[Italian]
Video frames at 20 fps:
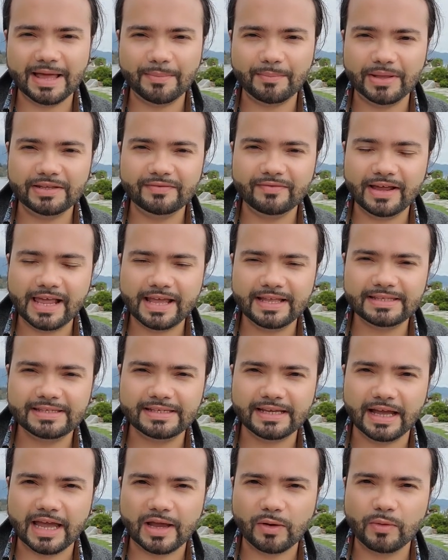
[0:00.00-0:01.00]
Labba di
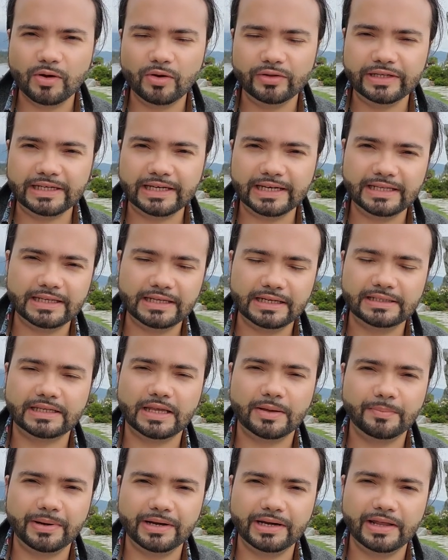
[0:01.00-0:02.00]
Valencia è quello di credere
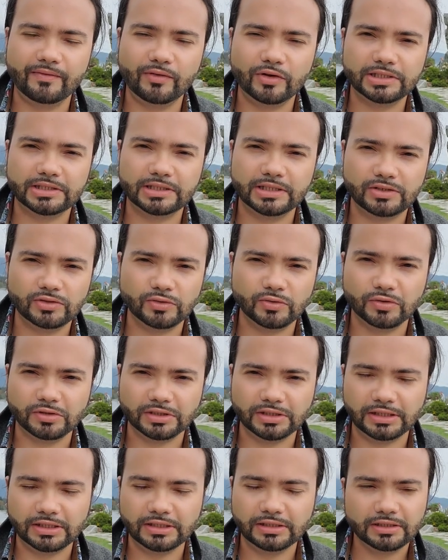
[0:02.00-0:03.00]
sempre nei vostri
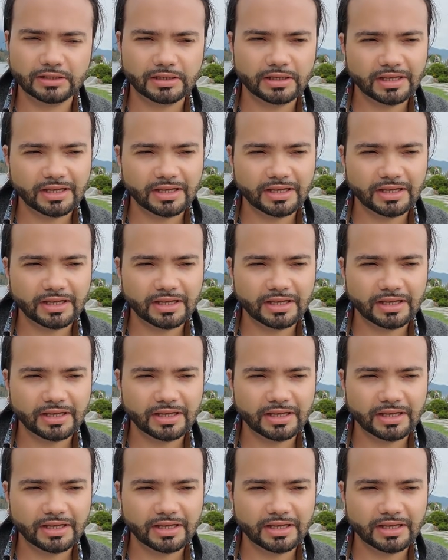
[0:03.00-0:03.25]
sogni,